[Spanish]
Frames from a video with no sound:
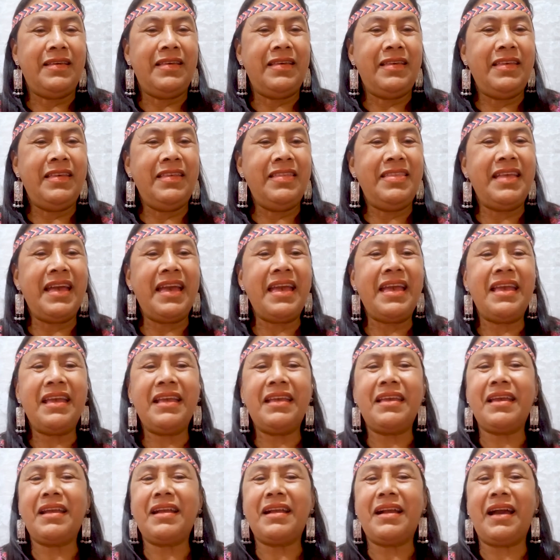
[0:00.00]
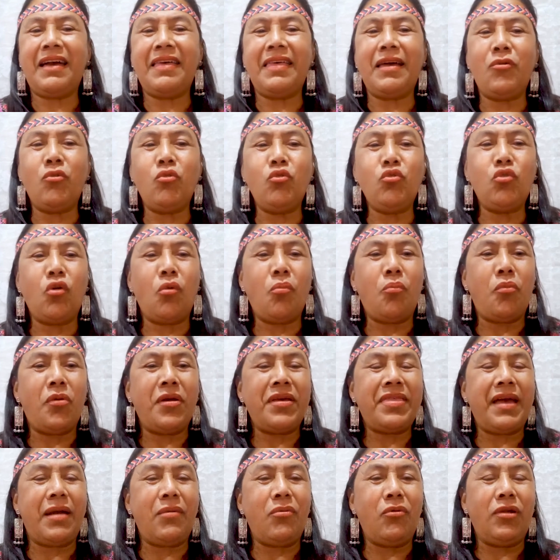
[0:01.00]
y dejen que cada uno
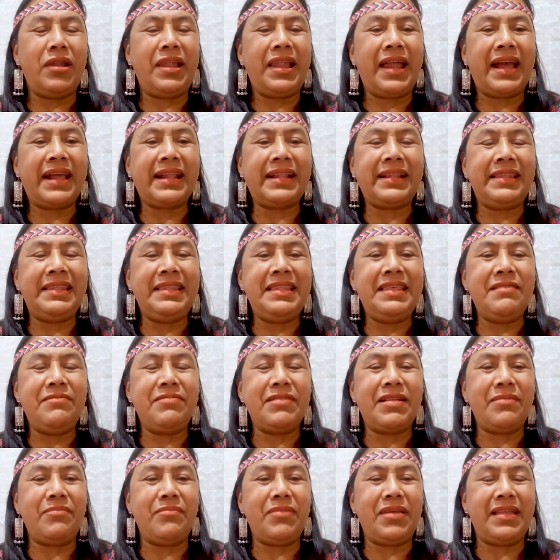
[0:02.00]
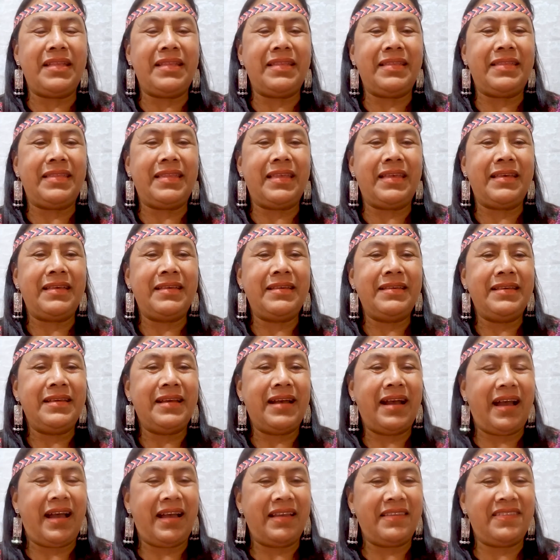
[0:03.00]
pueda volar libremente
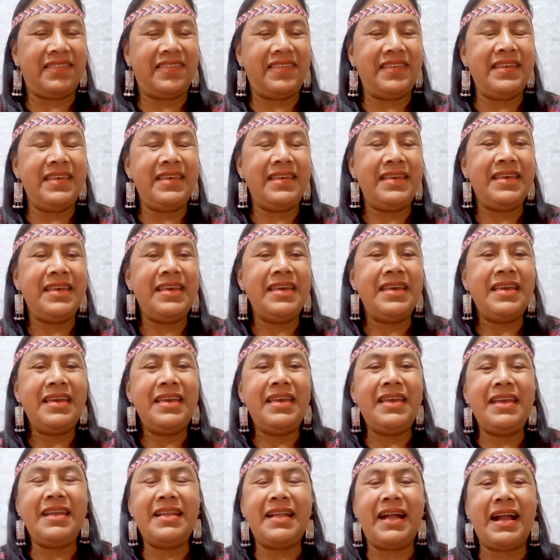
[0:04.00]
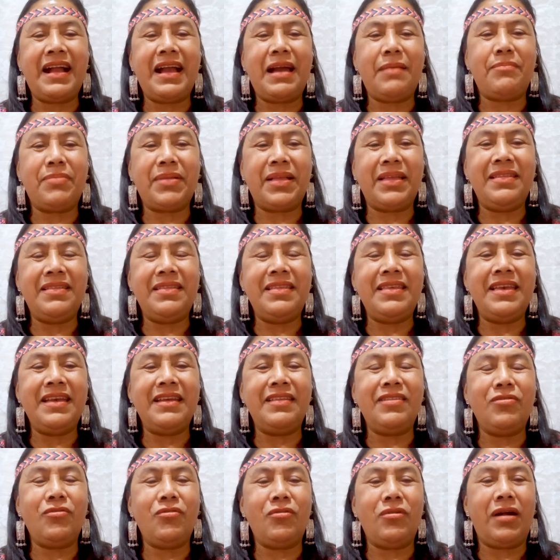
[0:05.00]
Así irán
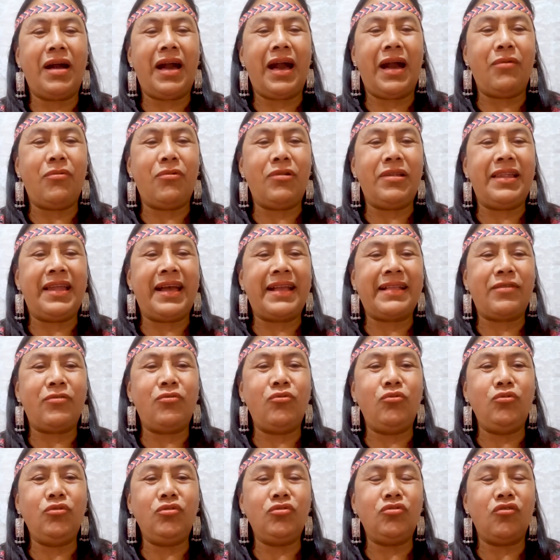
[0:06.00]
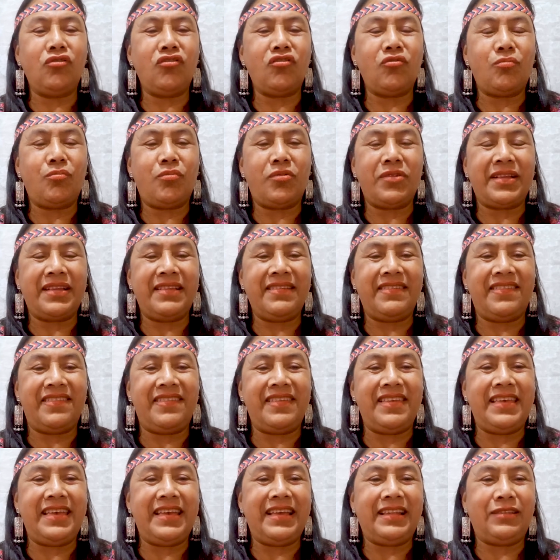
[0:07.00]
aprendiendo a volar juntos por el
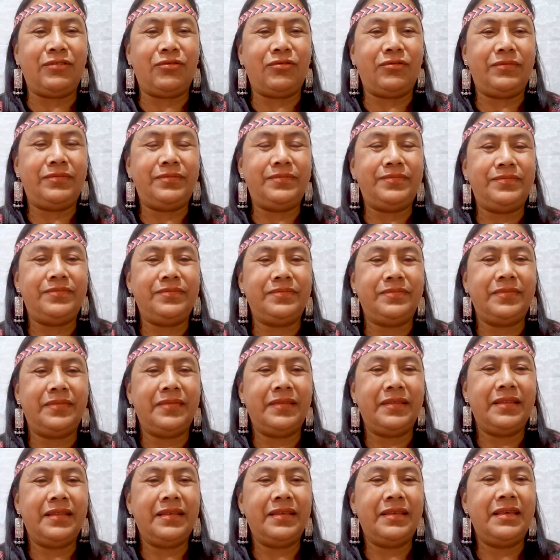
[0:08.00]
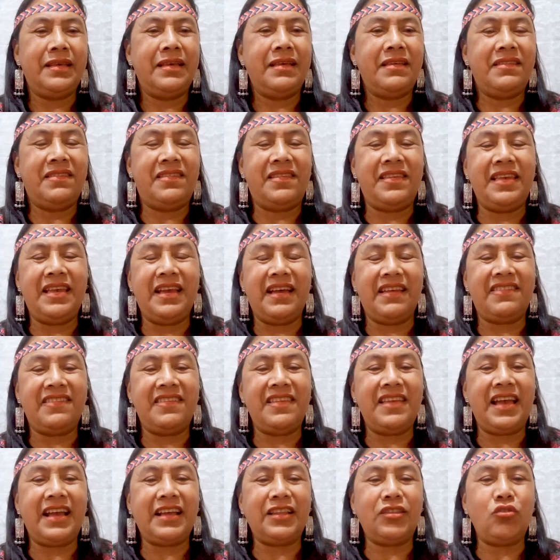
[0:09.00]
cielo. Si
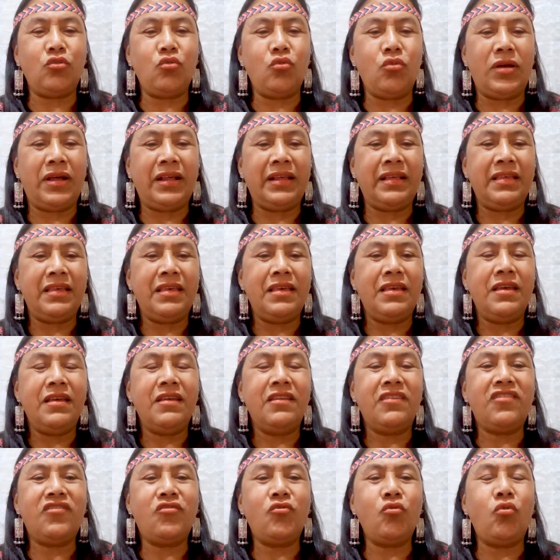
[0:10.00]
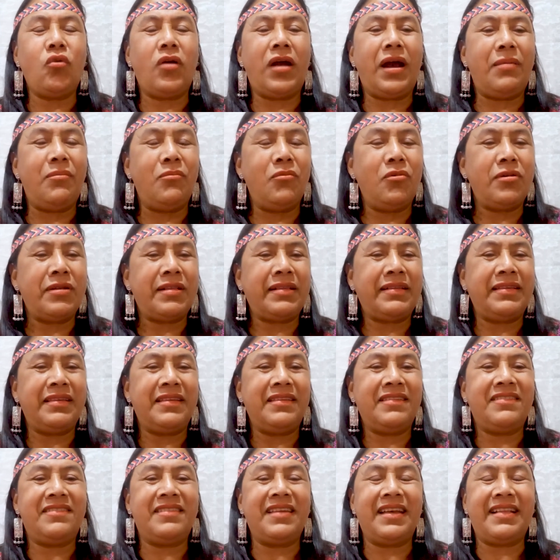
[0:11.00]
así actúan, su amor
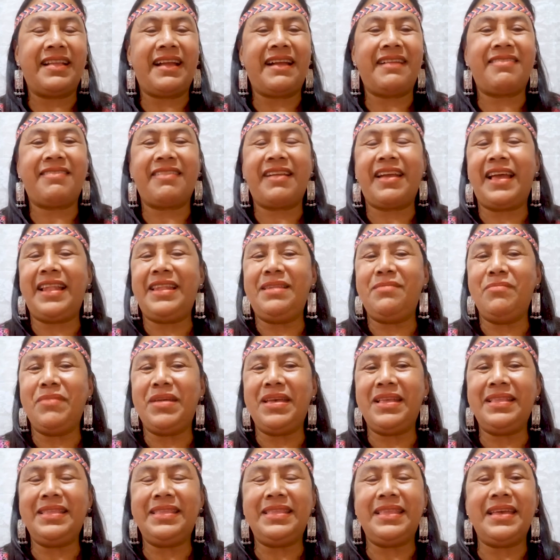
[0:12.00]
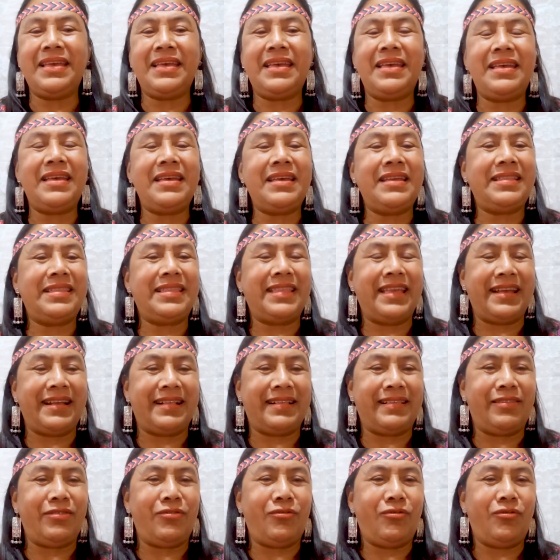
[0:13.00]
será realmente
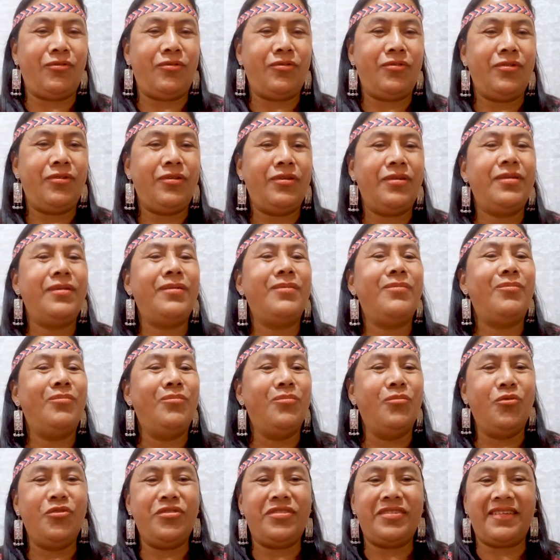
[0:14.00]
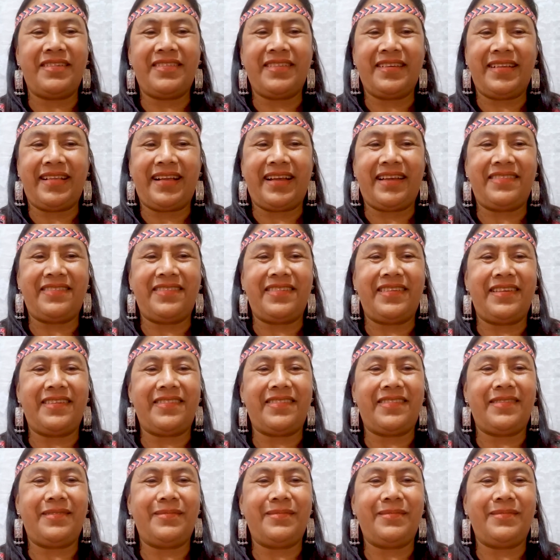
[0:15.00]
eterno. Muchas gracias.